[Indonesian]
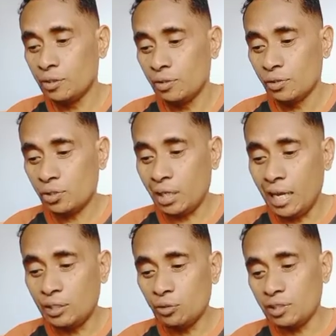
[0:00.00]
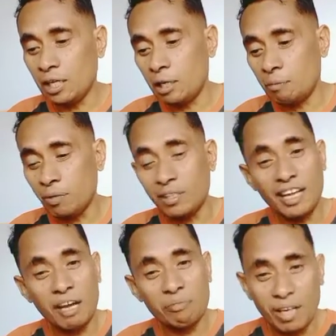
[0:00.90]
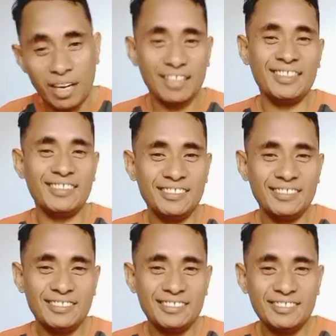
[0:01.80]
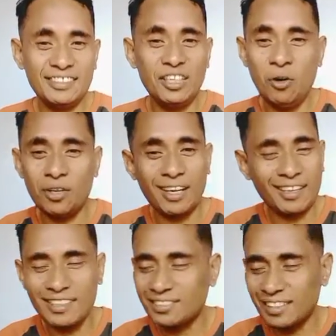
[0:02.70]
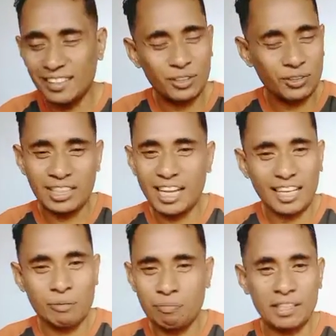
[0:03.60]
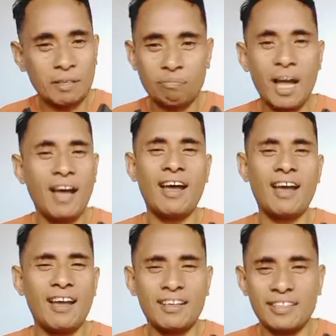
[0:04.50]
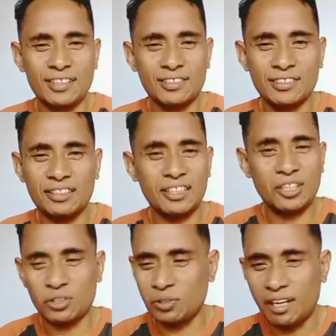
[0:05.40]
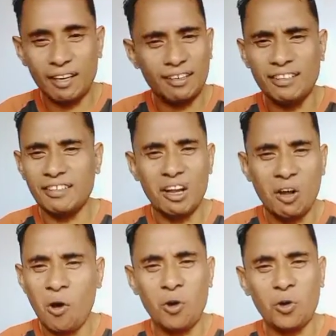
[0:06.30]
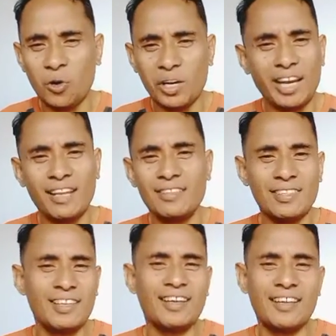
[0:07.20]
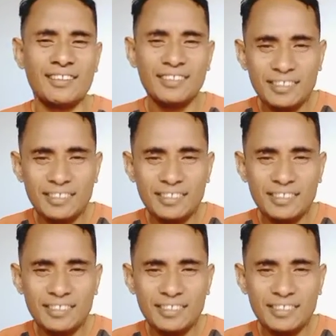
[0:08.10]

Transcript: Selanjutnya pendamai. Jadi orang Kristen itu tidak akan pernah panas ketika saudara hina, olok, ejek.